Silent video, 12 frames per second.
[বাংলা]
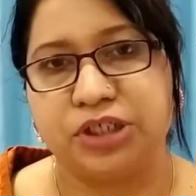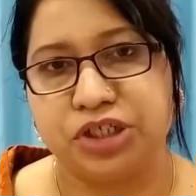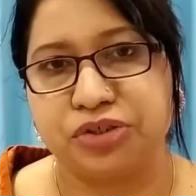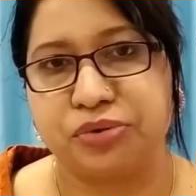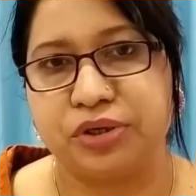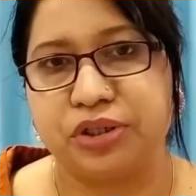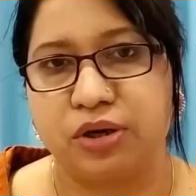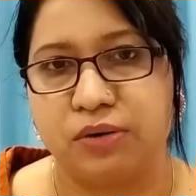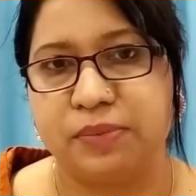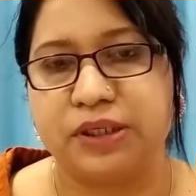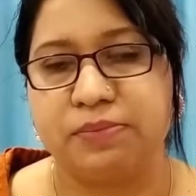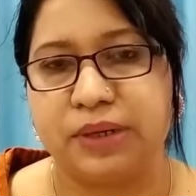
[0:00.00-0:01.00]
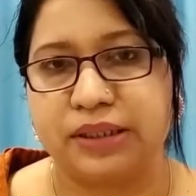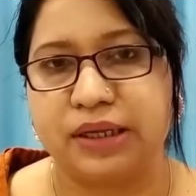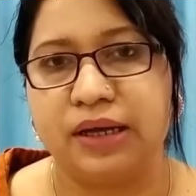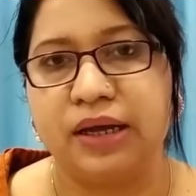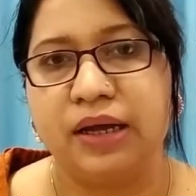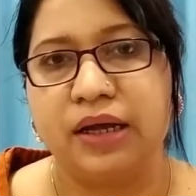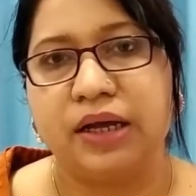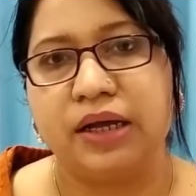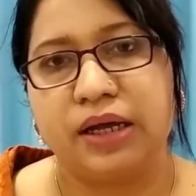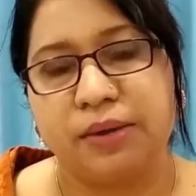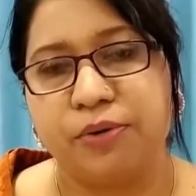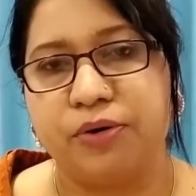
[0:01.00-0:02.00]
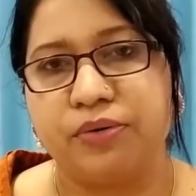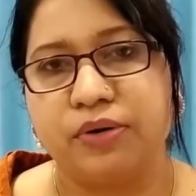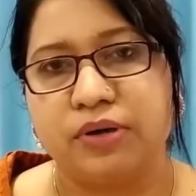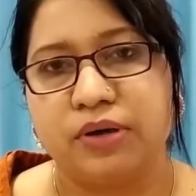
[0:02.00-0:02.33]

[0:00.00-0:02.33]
বিশেষ করে তলপেট ব্যথা এবং